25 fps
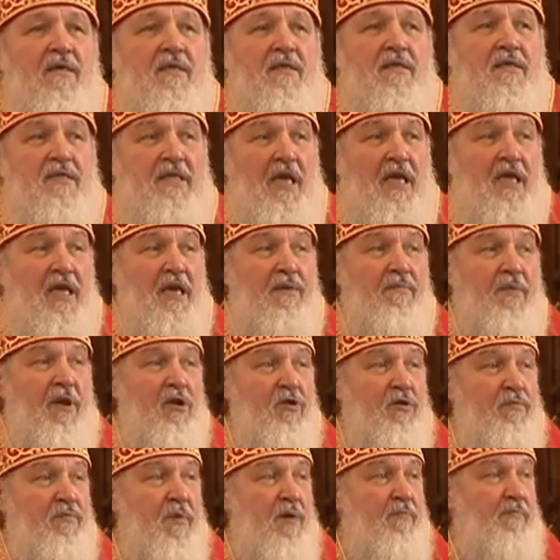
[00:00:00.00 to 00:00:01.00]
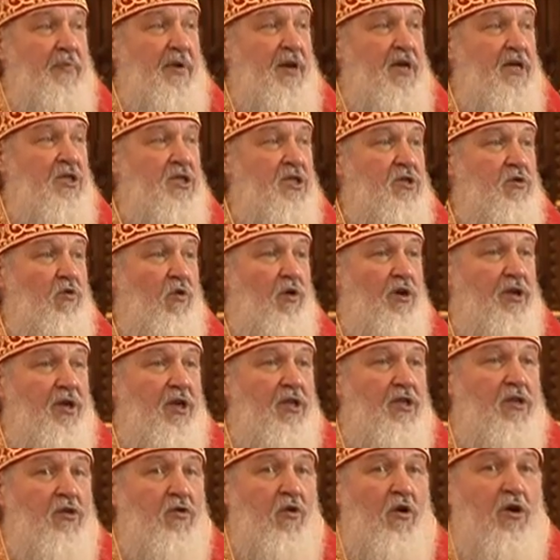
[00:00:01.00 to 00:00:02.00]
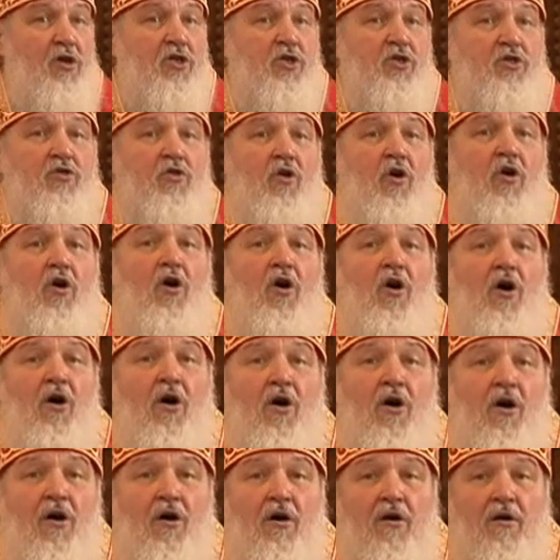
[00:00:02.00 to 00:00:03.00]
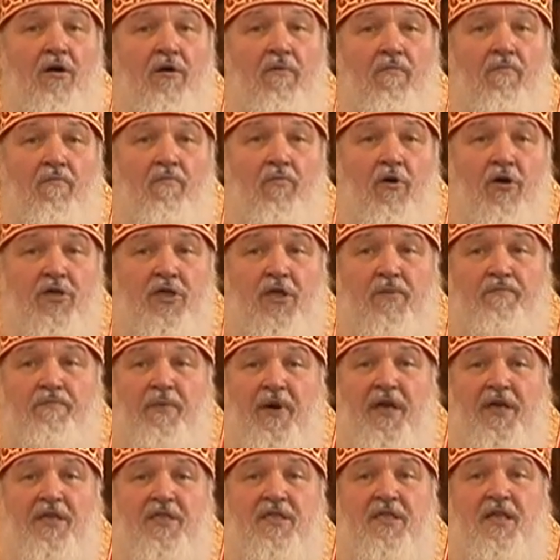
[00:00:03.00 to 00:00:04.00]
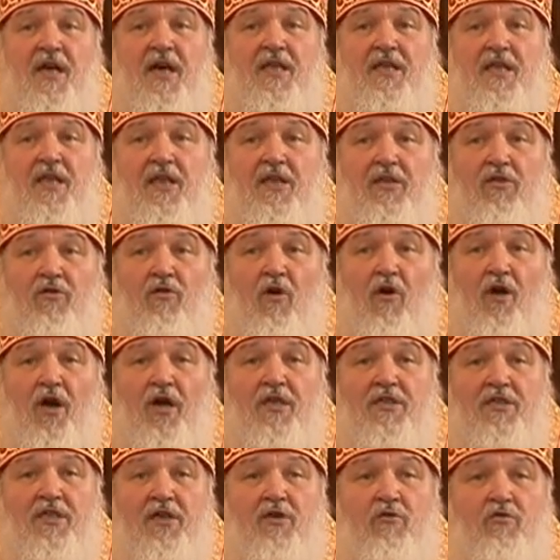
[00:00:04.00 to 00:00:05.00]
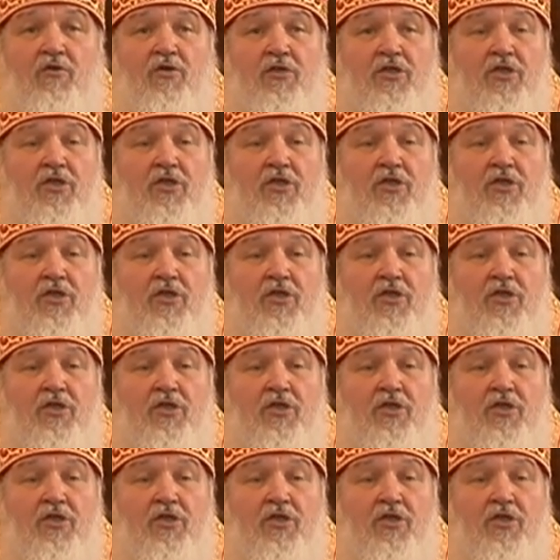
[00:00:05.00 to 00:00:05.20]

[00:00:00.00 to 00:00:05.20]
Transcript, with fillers: С такими людьми происходит то, что может происходить только с, люд...